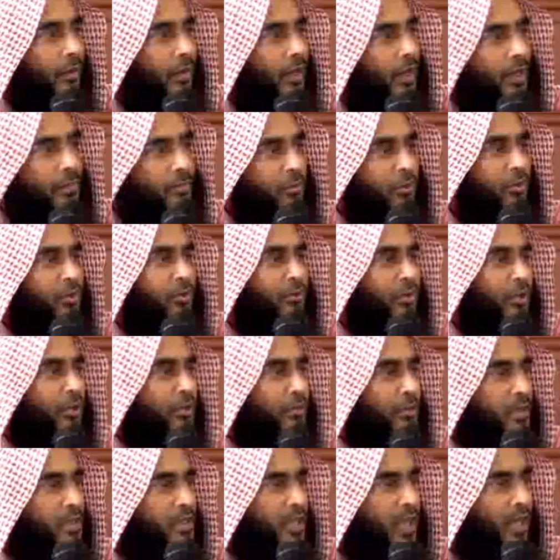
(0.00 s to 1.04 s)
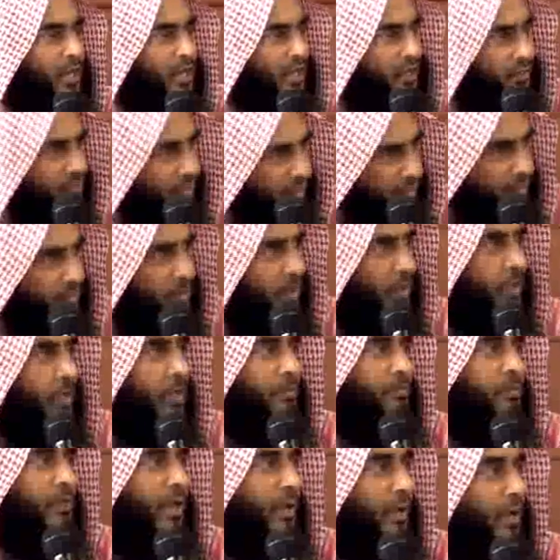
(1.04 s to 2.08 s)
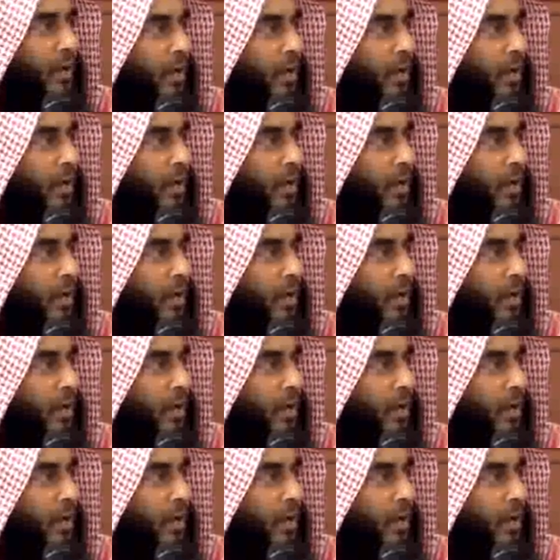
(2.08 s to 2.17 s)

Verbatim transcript: হে বন্ধু বান্ধব এসে আরে এক কাপ চা